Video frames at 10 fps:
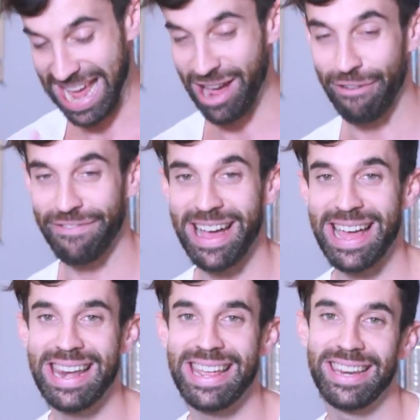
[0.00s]
Et
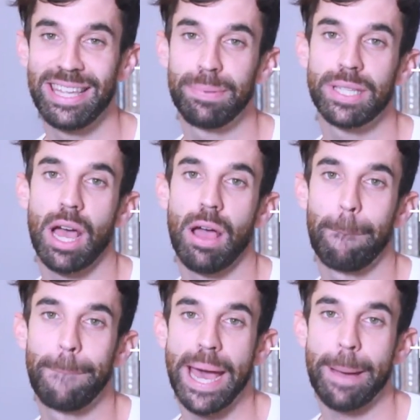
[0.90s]
enfin, l'ellipse
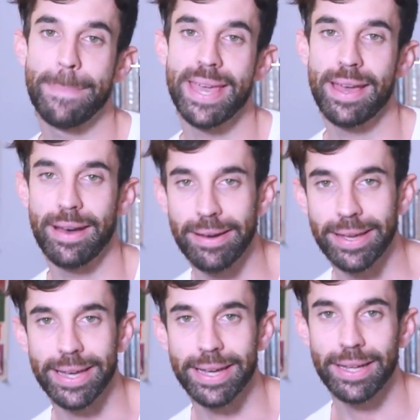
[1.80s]
permet
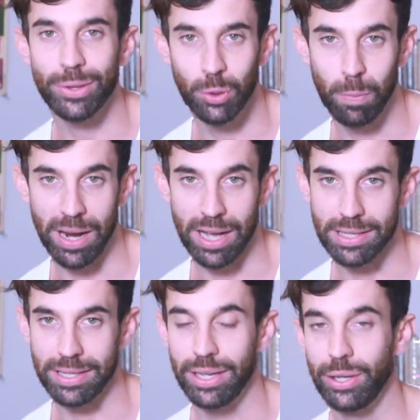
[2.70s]
un gain de
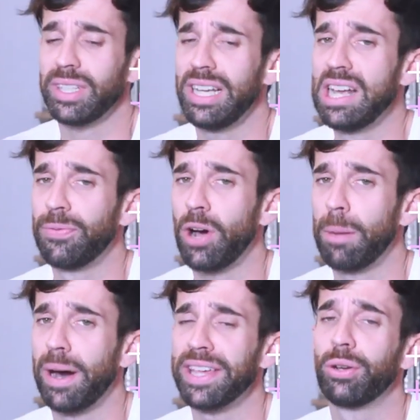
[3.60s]
place. Il y a fort
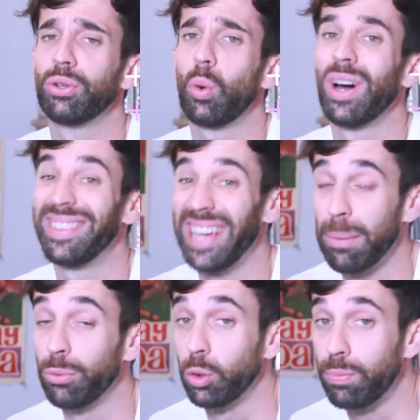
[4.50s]
à parier que trois
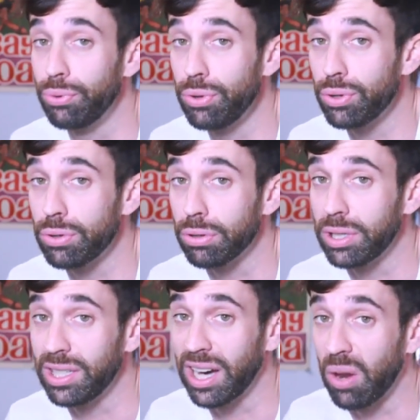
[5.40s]
termes de plus, ce
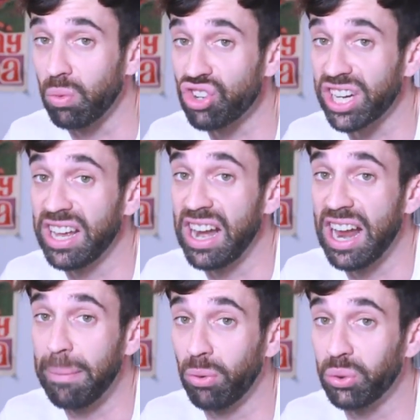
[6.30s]
qui rallongerait
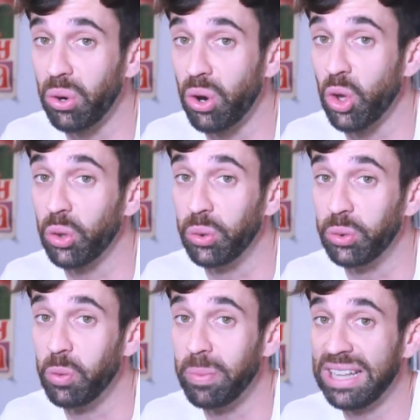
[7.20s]
la banderole
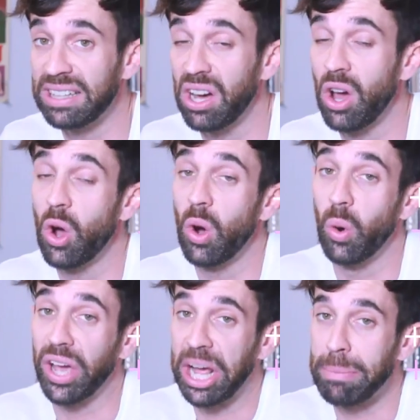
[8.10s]
de 2 mètres,
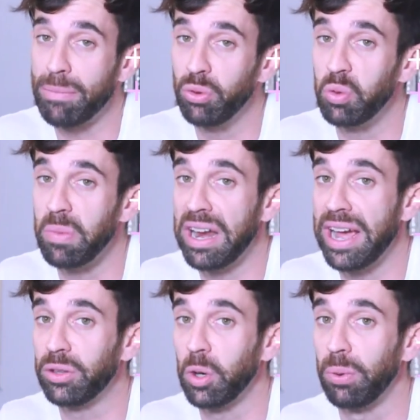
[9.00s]
aurait quand même eu du mal
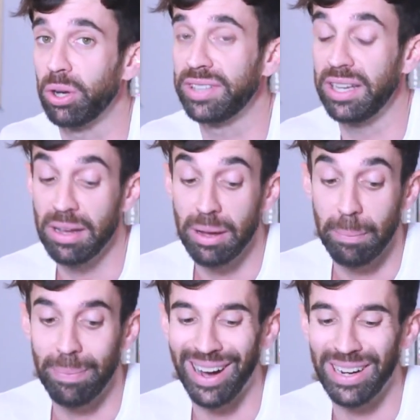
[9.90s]
à être portée
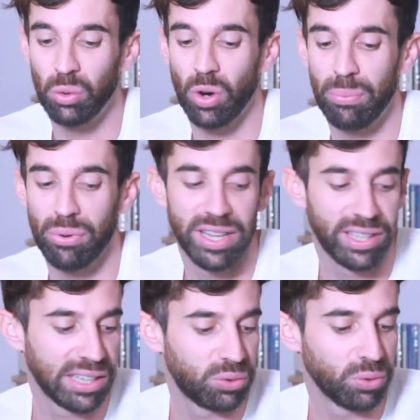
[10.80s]
par les trois pelés
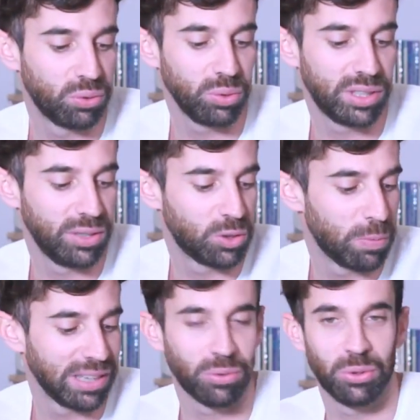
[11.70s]
et quatre pendus qui se
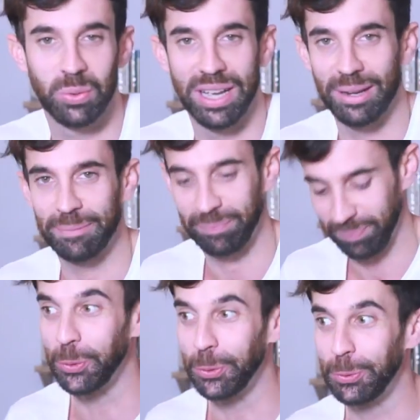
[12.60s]
battent en duel.
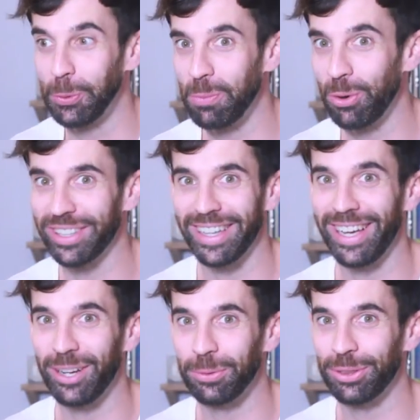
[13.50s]
Donc tout le monde
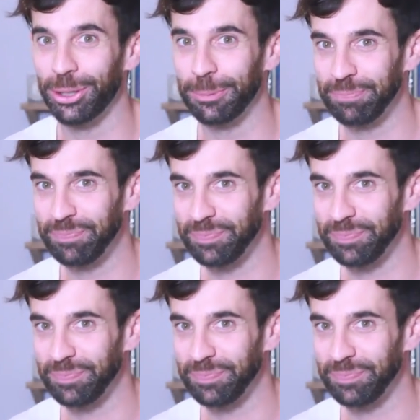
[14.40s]
est content.